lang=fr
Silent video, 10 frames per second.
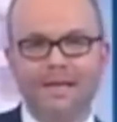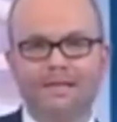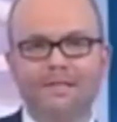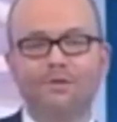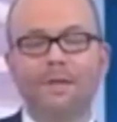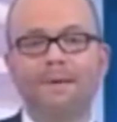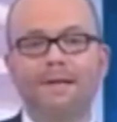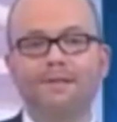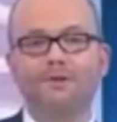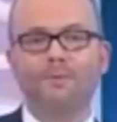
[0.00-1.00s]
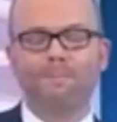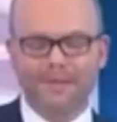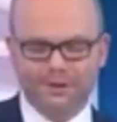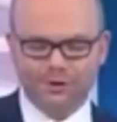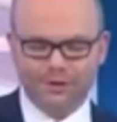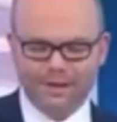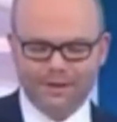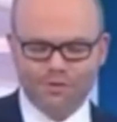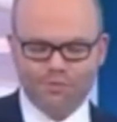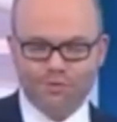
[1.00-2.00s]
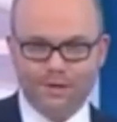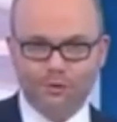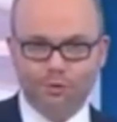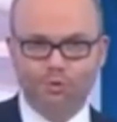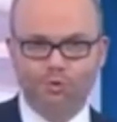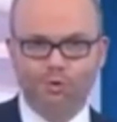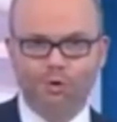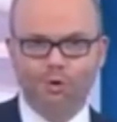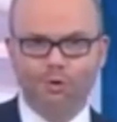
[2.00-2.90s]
C'est ce qu'on appelle être passionné depuis toujours.